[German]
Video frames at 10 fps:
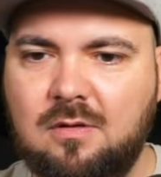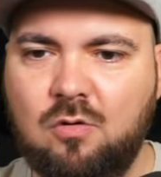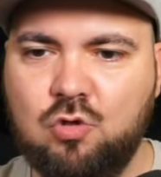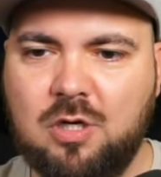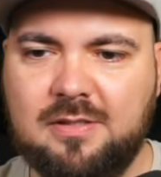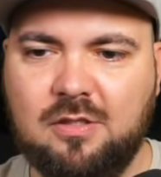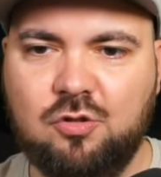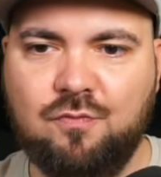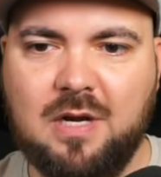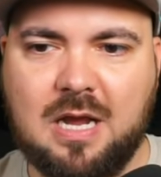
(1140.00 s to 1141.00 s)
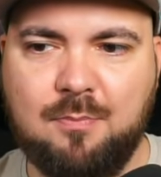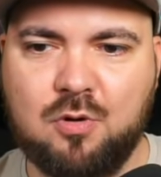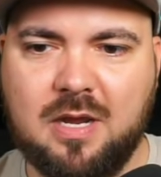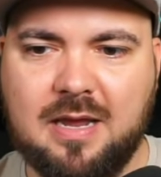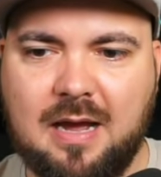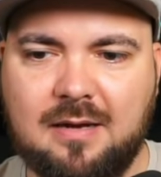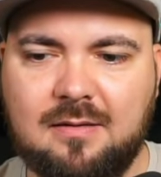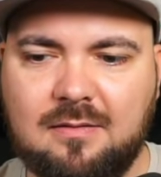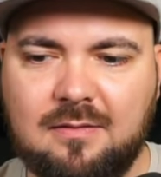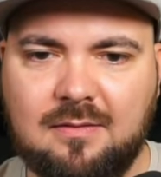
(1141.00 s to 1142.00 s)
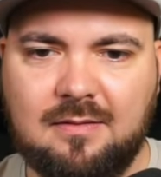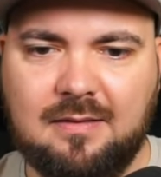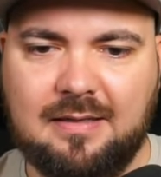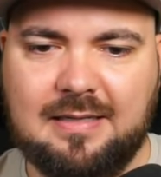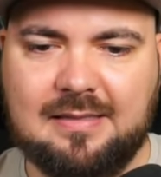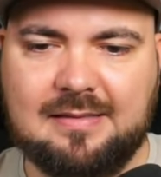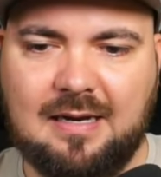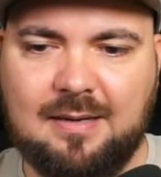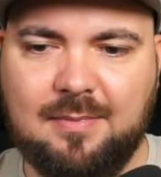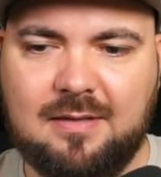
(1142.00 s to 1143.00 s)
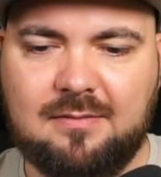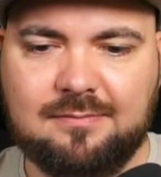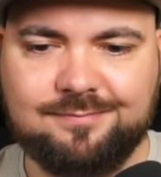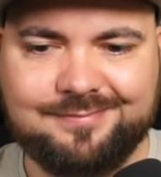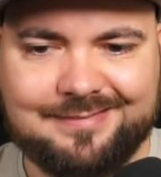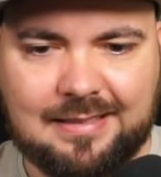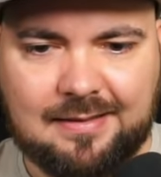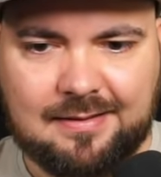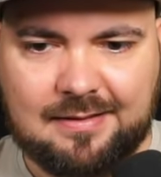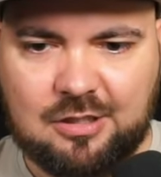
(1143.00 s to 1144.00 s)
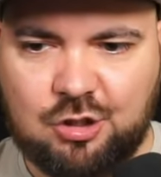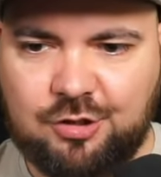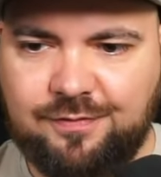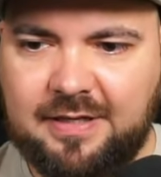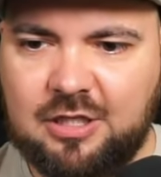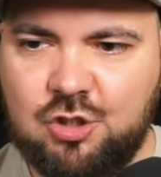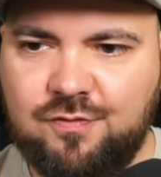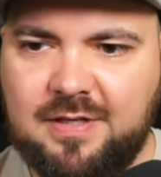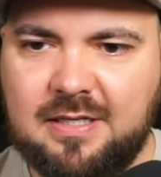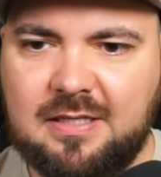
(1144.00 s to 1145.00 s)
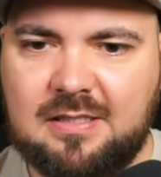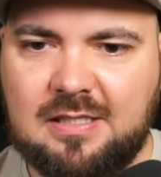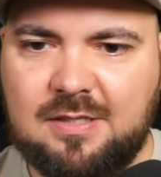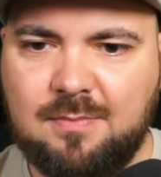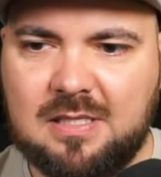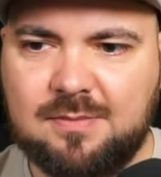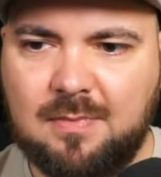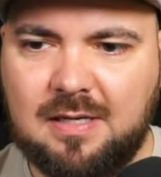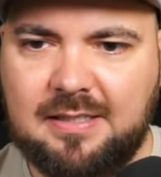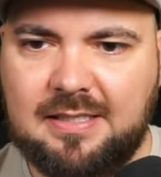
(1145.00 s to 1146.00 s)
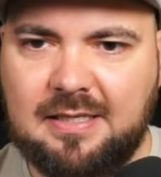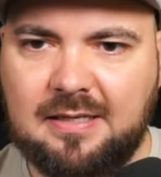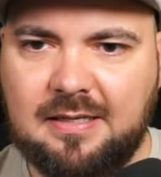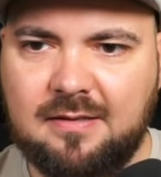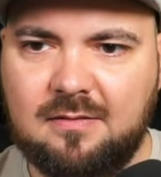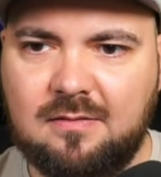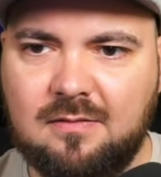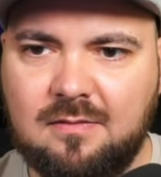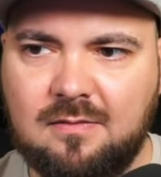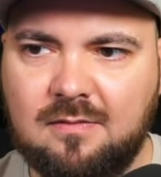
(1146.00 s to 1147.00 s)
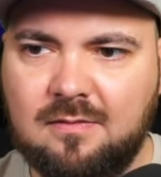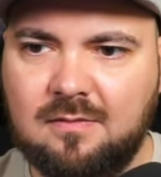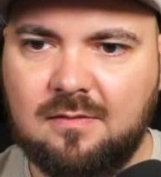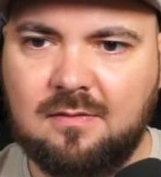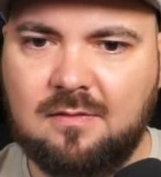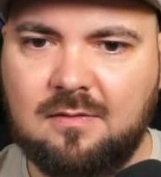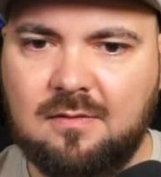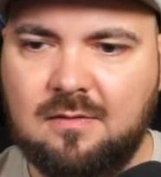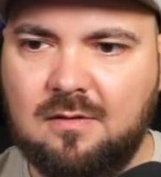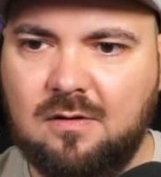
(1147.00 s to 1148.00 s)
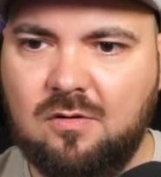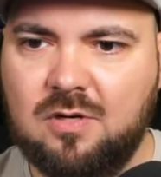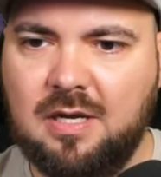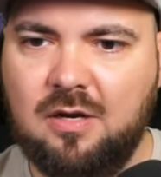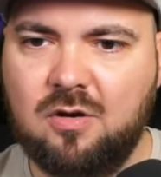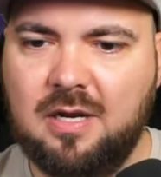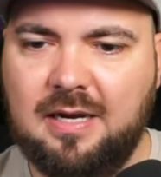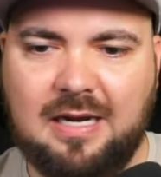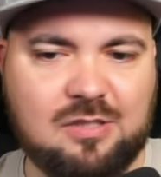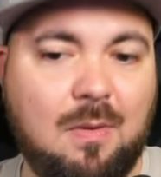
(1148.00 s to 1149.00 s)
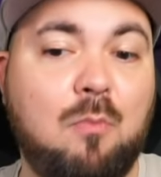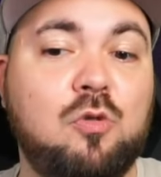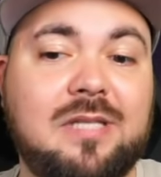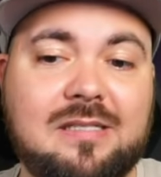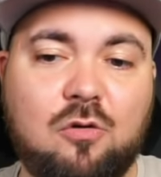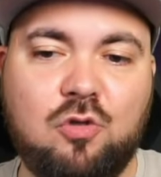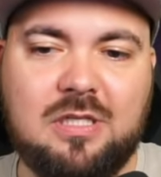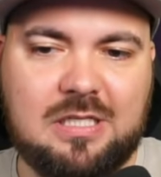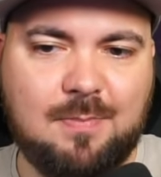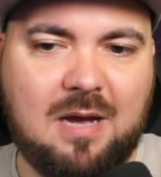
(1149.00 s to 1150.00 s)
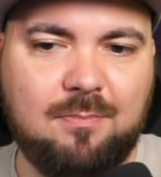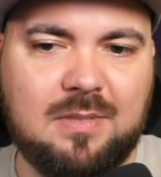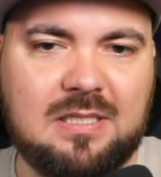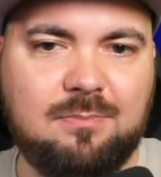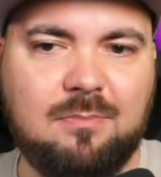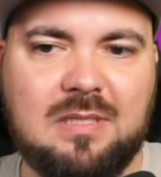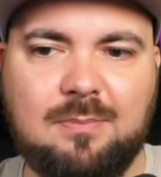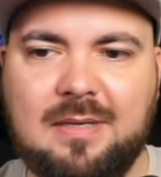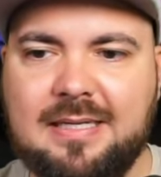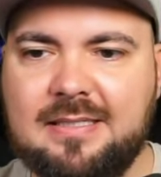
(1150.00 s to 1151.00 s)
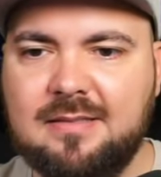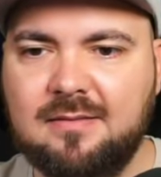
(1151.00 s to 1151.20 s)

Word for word: Oh, scheiße. Schon wieder kaputt gegangen. Da ist der Eimer. Schwierig, schwierig. Ich mach's mal hier hin. Okay, okay. Also man muss das natürlich nicht machen mit dem, mit dem Licht.